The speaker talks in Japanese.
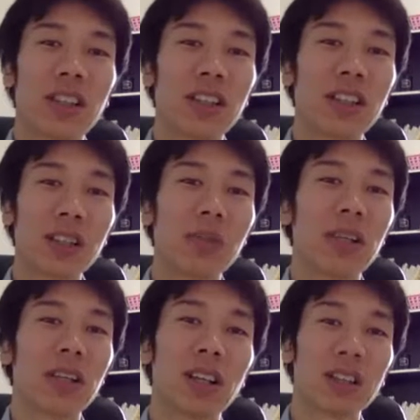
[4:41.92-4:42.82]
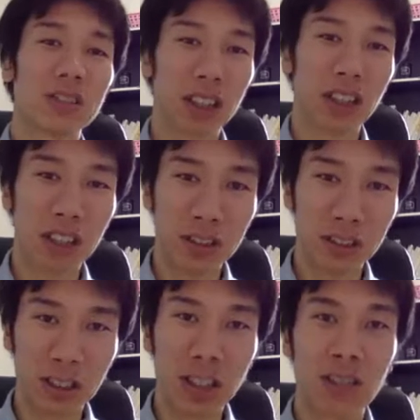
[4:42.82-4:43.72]
やっていけば、あの、先
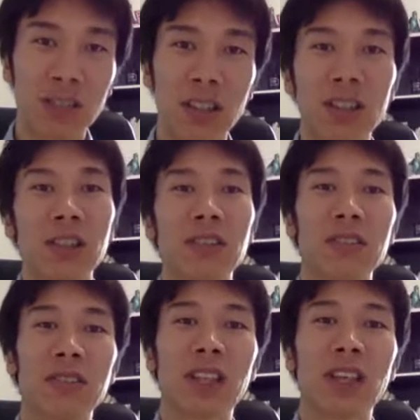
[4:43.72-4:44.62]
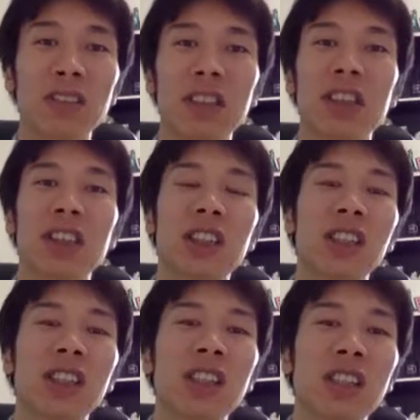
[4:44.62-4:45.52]
につながるんだっていうふうに逆に
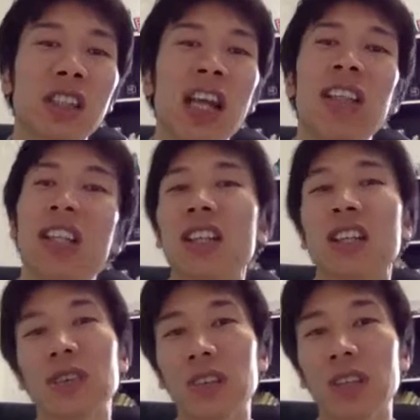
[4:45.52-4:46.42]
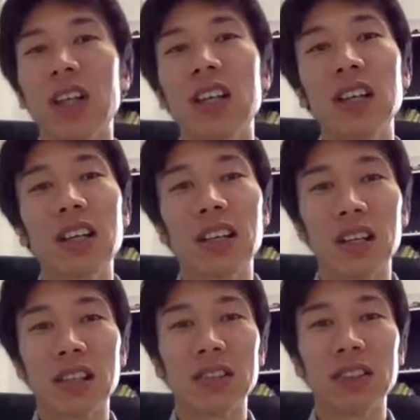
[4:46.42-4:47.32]
信頼できたというか、
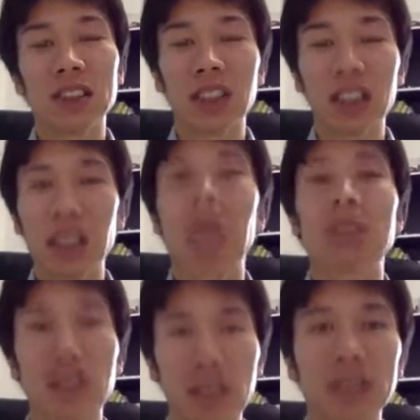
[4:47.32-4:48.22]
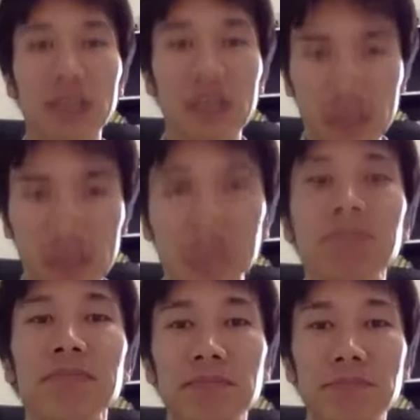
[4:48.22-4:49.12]
実感できました。うん。
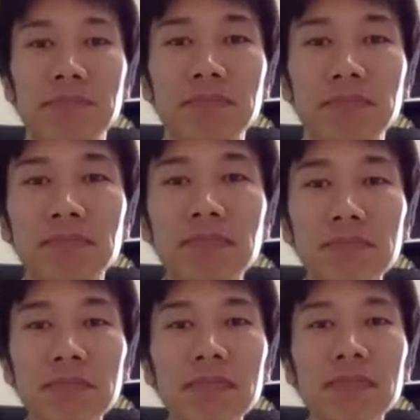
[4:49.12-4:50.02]
わかりました。